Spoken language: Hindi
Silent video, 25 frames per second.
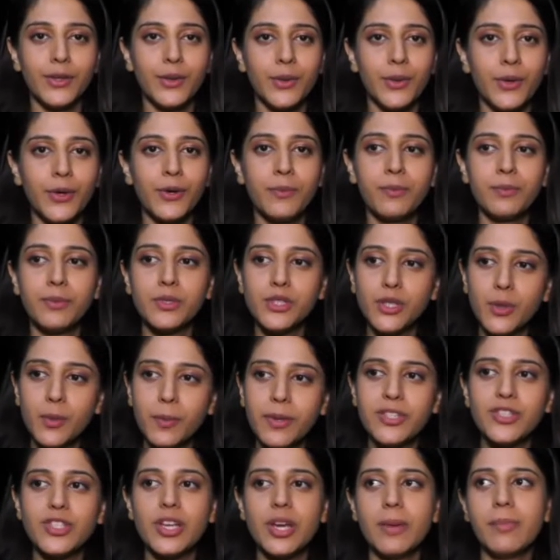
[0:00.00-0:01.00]
तो मुझे वो
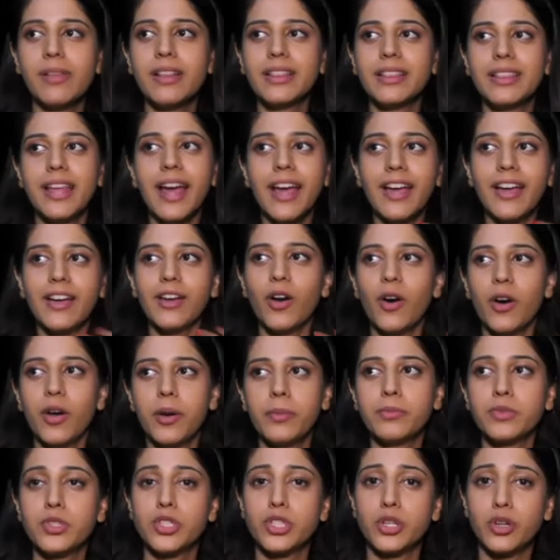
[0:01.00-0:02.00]
बच्चा मिलता है
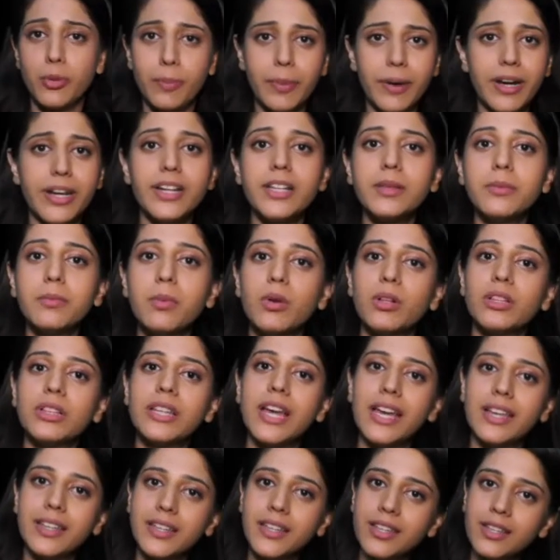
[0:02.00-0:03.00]
और मुझे कोई पंडित
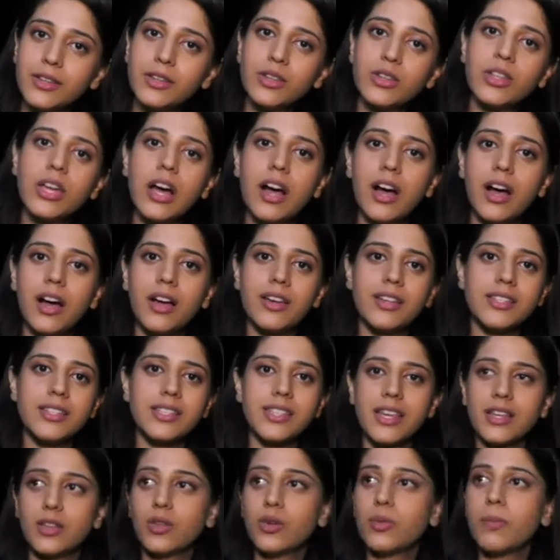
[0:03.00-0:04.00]
बोलता है कि आ,
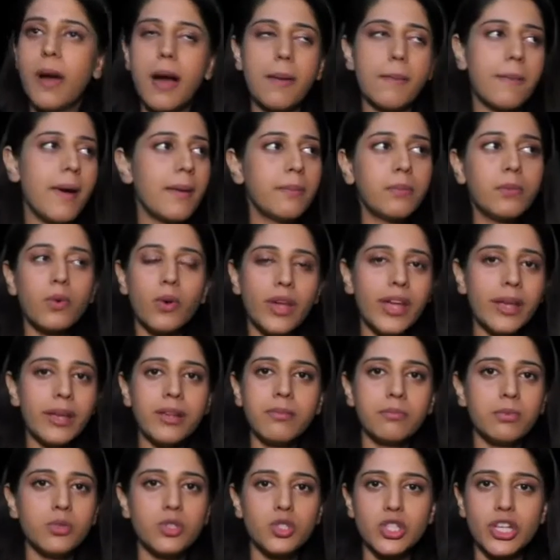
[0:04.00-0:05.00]
इसके तो माँ बाप
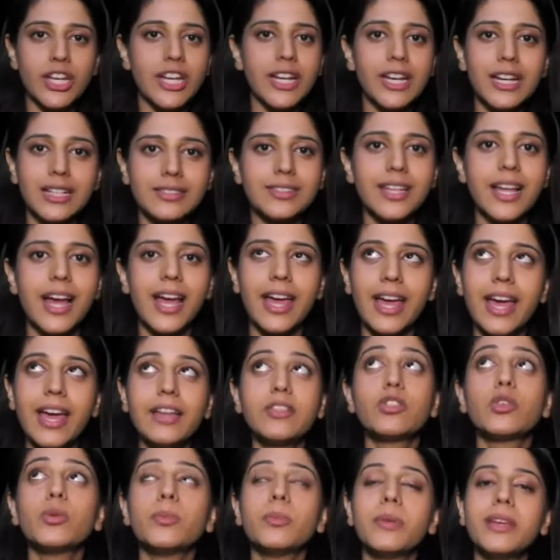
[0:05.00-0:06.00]
कोई मुझे नहीं लगता
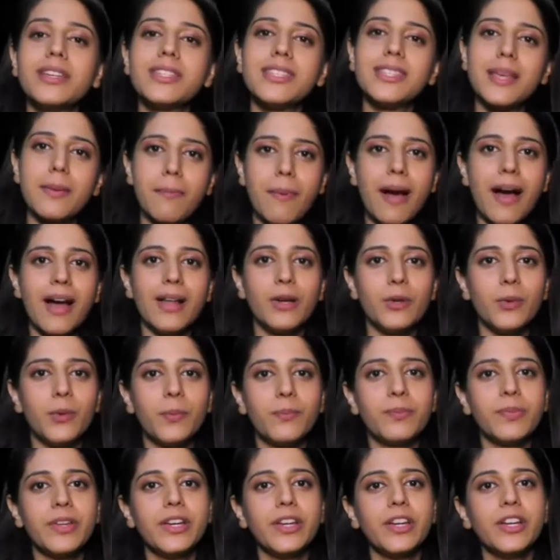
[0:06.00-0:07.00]
है तुम ही इसे पाल लो
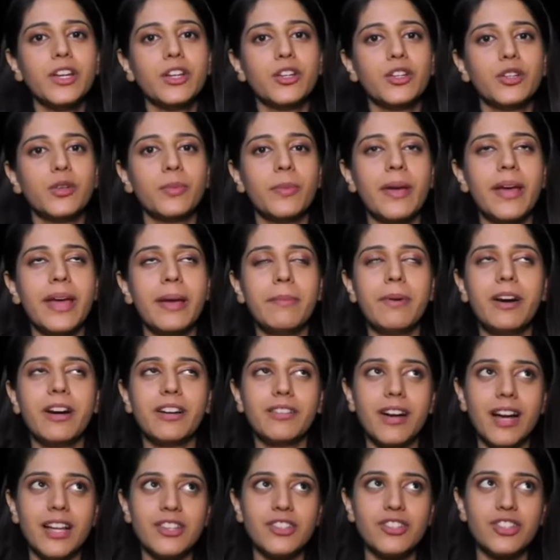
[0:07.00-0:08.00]
तो मैं
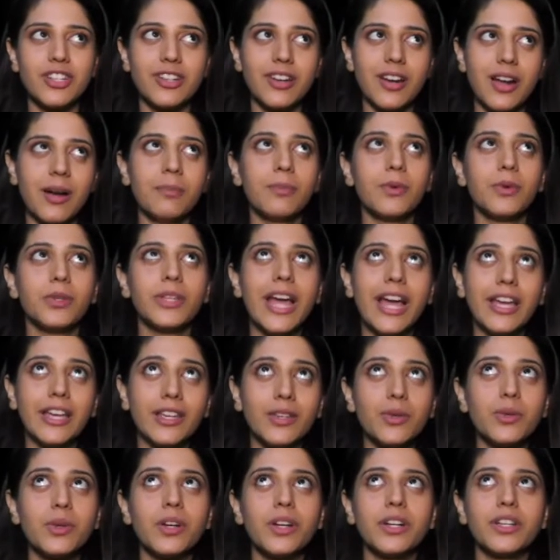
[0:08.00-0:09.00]
भगवान श्री राम को
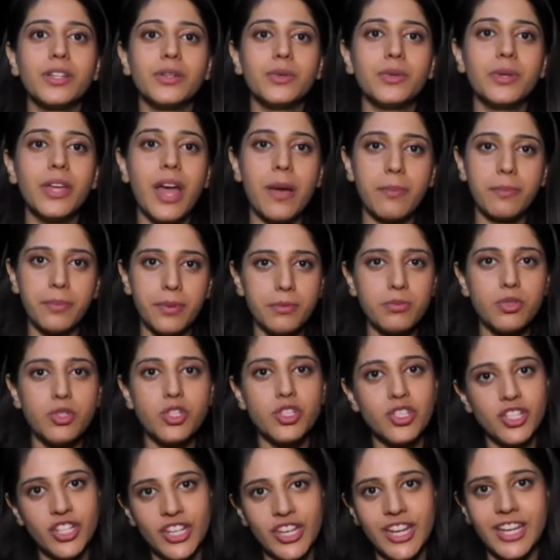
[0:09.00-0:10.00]
थैंक यू करती हूँ कि आपने
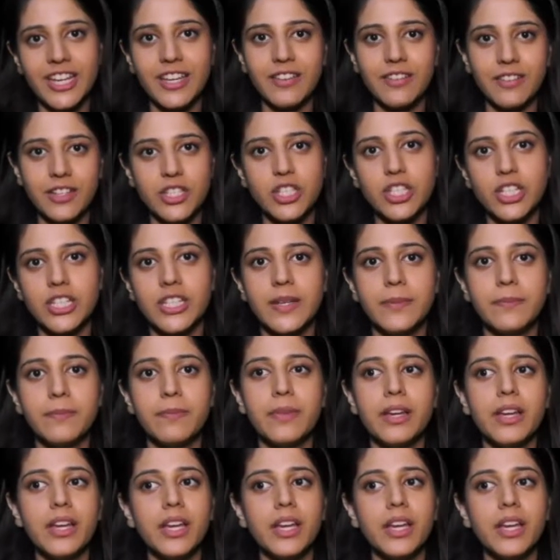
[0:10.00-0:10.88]
मुझे जीने की वजह दी